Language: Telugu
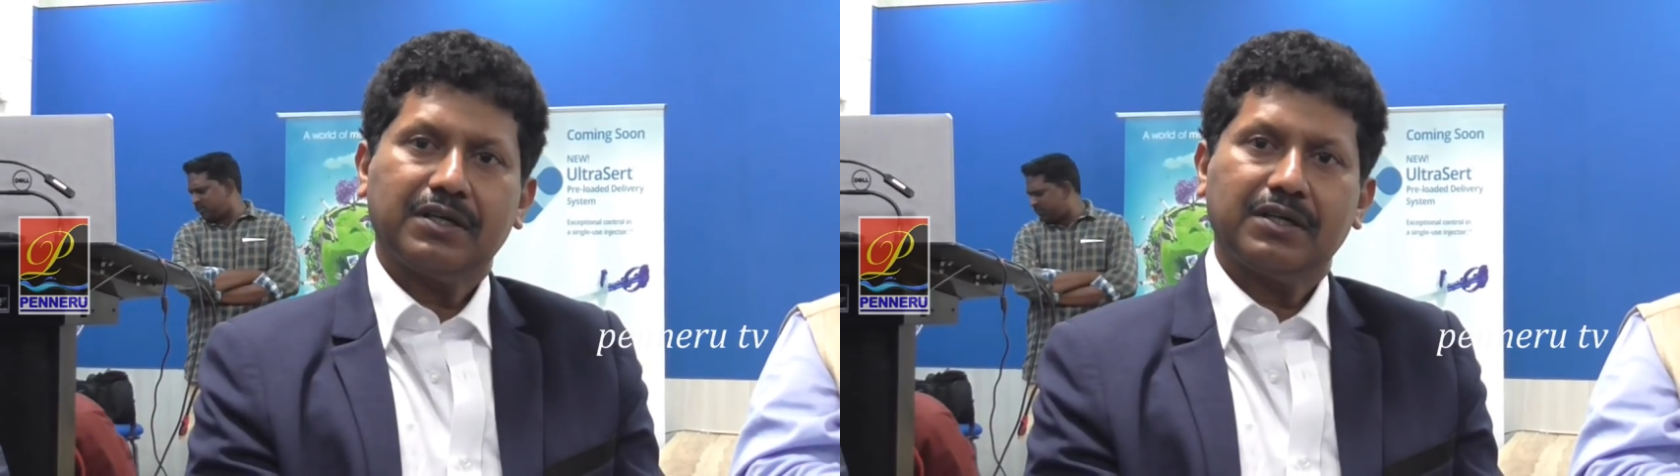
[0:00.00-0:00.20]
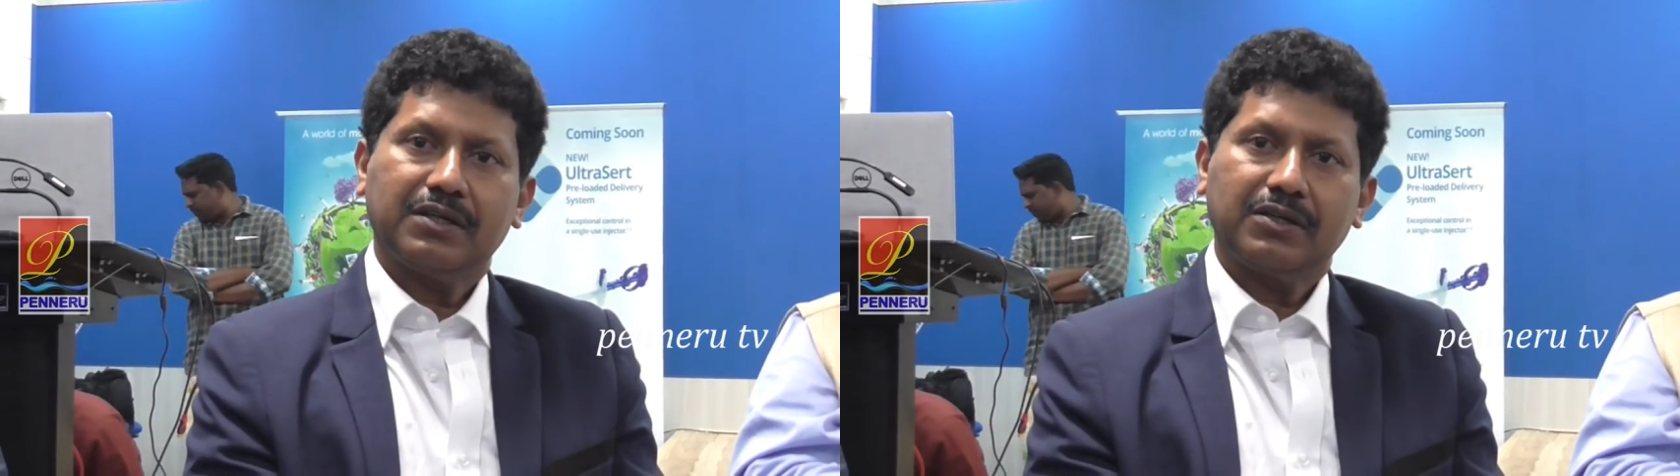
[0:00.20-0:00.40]

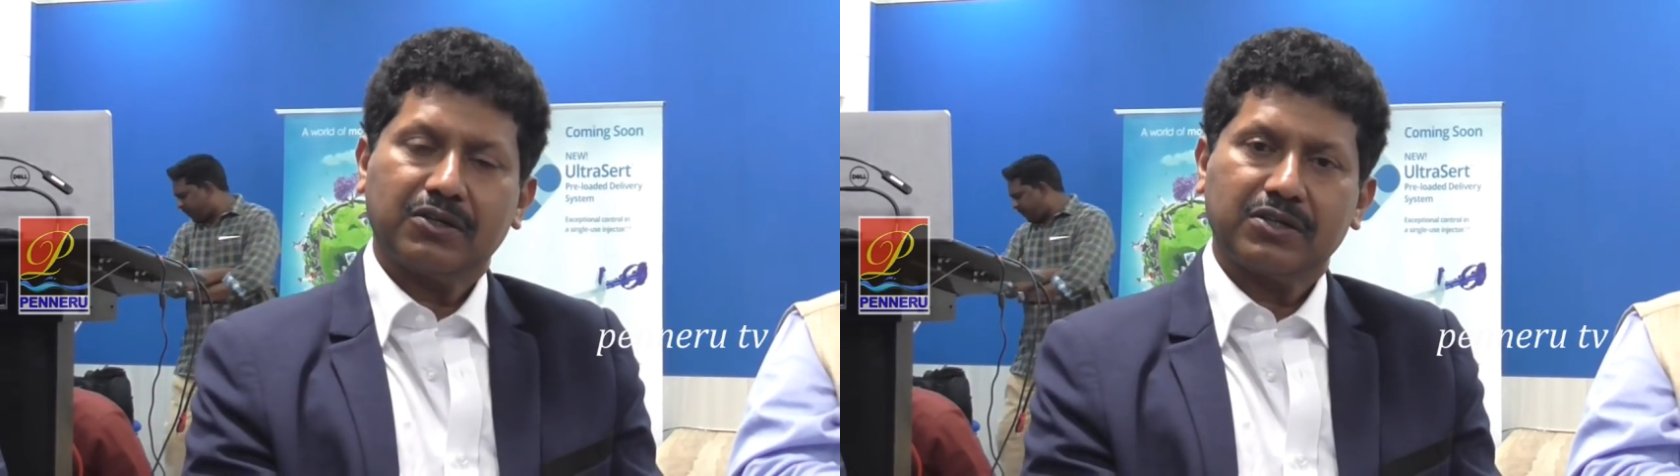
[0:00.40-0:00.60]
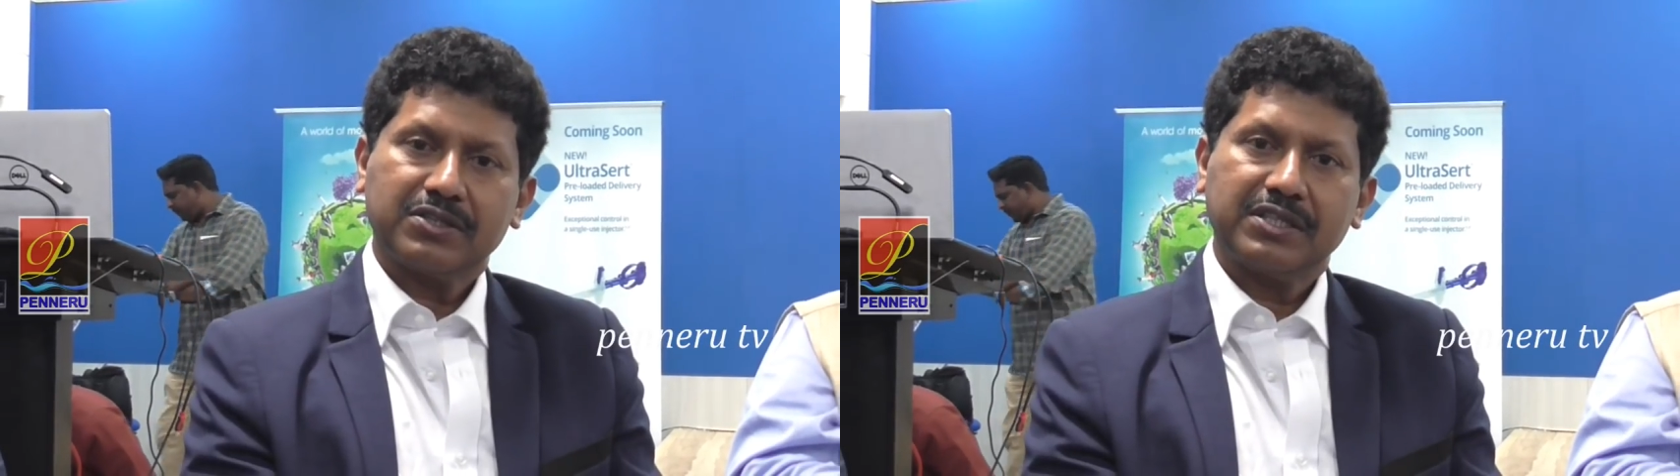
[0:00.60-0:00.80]
ఆయన
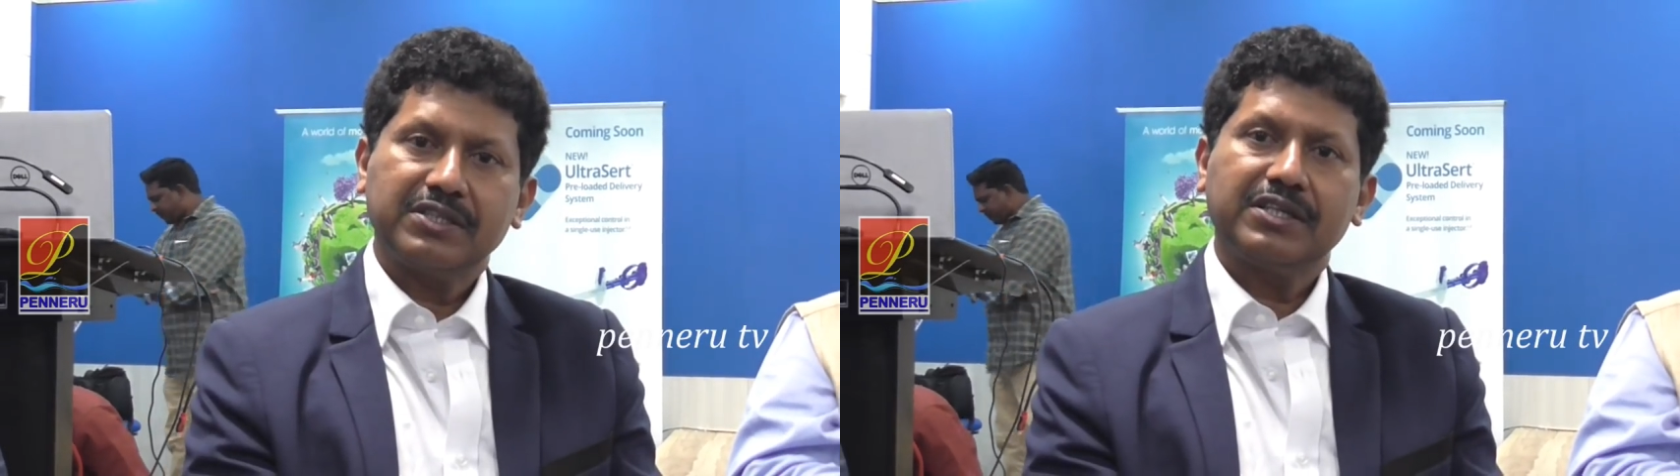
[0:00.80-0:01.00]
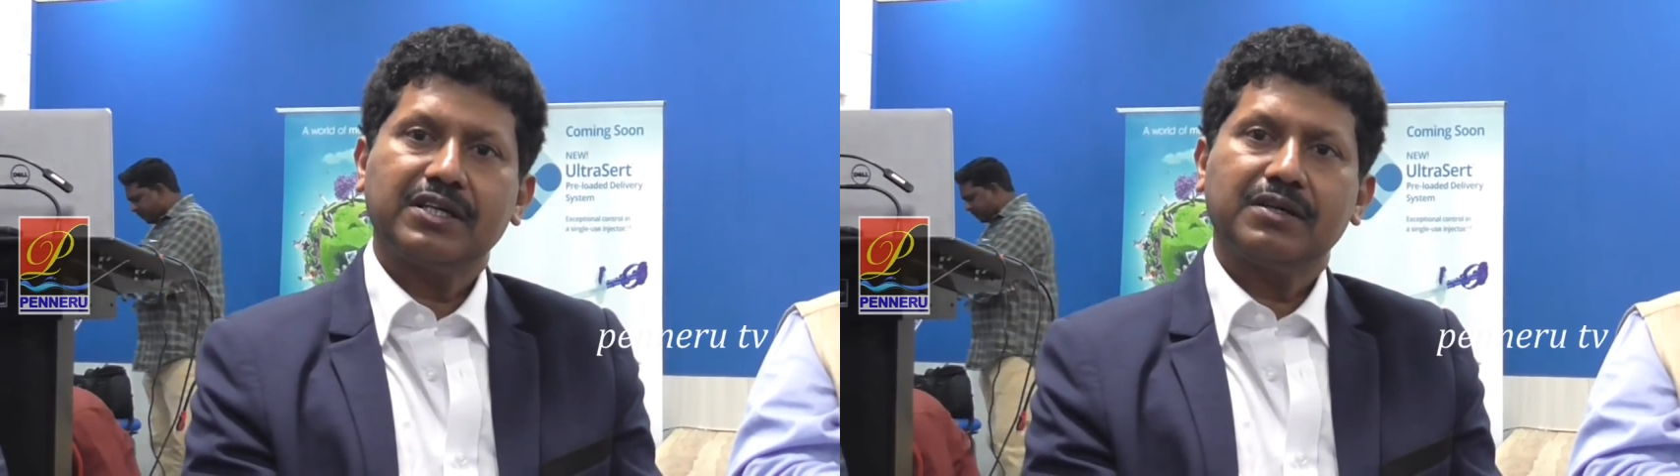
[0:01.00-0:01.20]

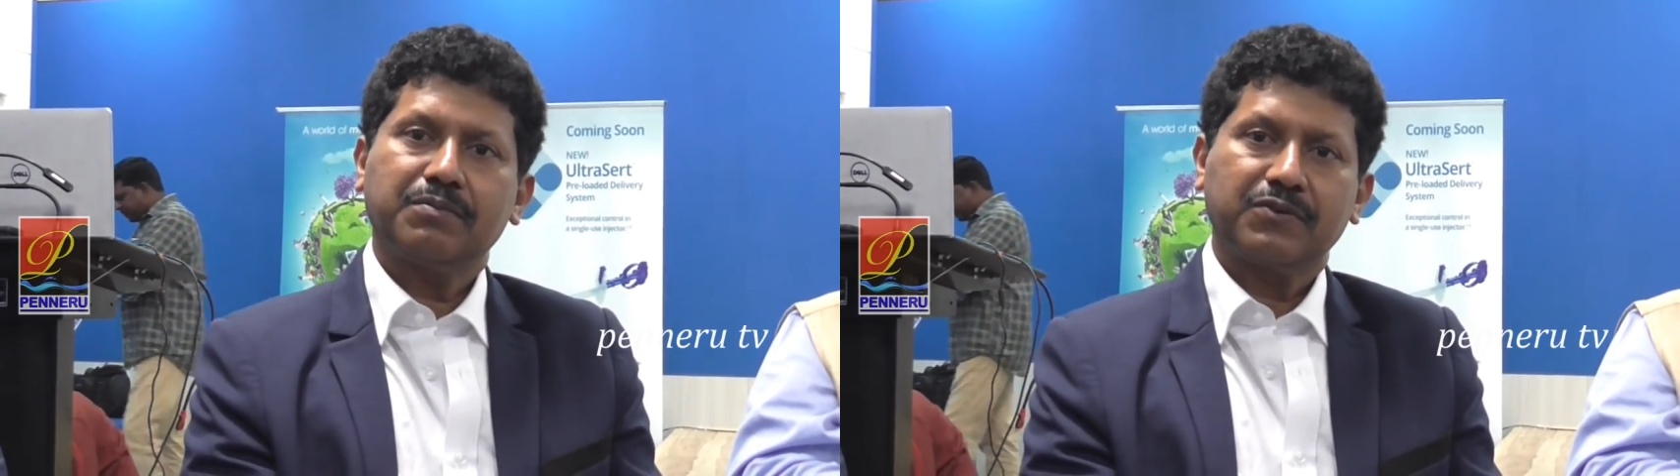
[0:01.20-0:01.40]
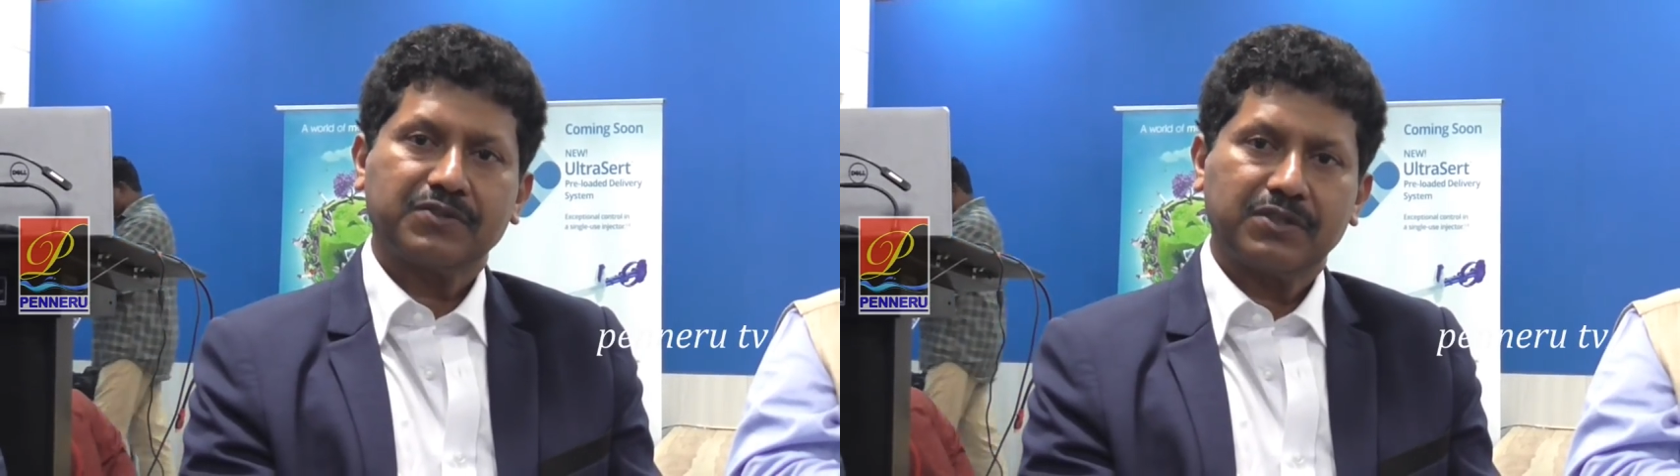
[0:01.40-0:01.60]
హుటాహుటిన
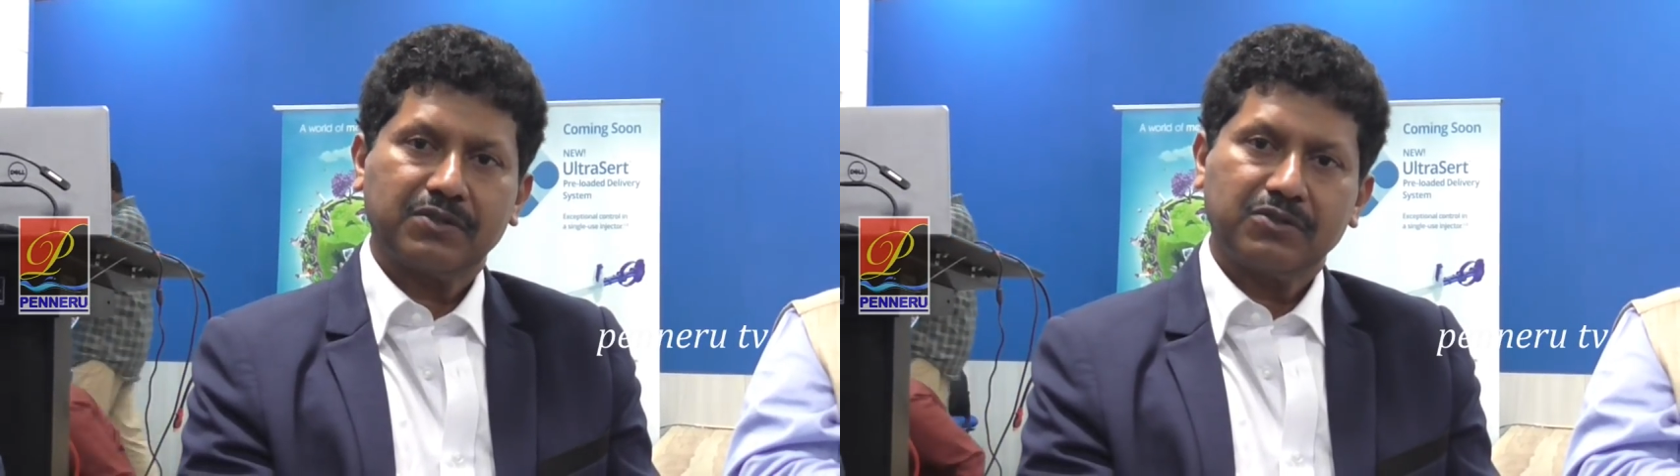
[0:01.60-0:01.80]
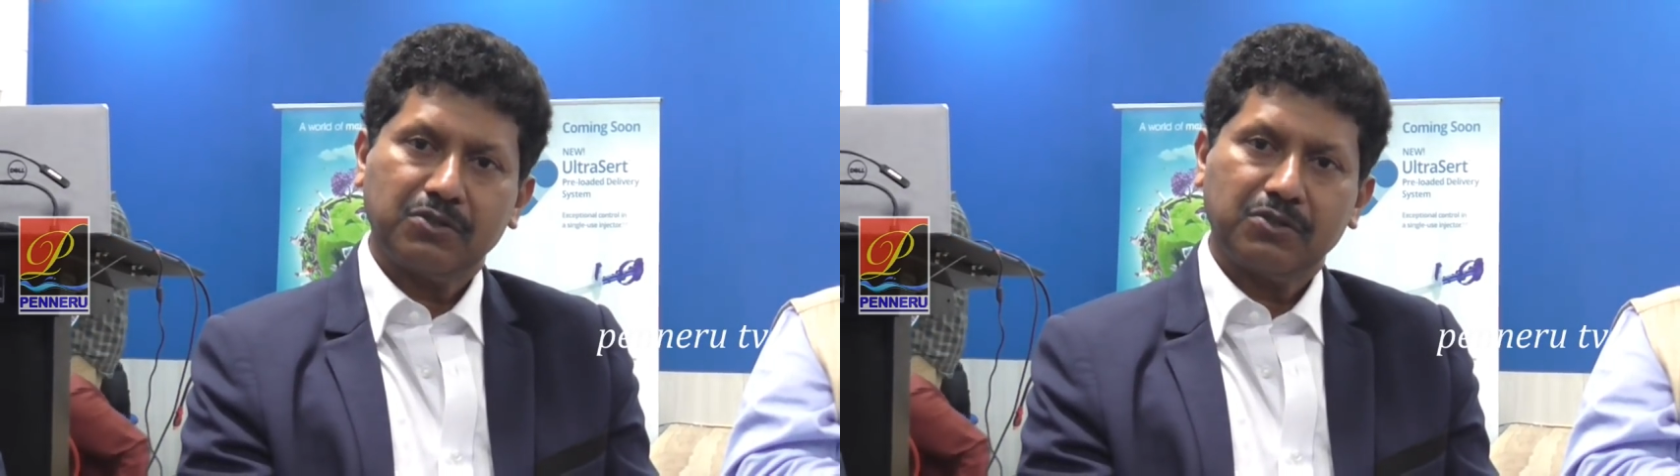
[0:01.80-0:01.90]
ఈ ఉదయం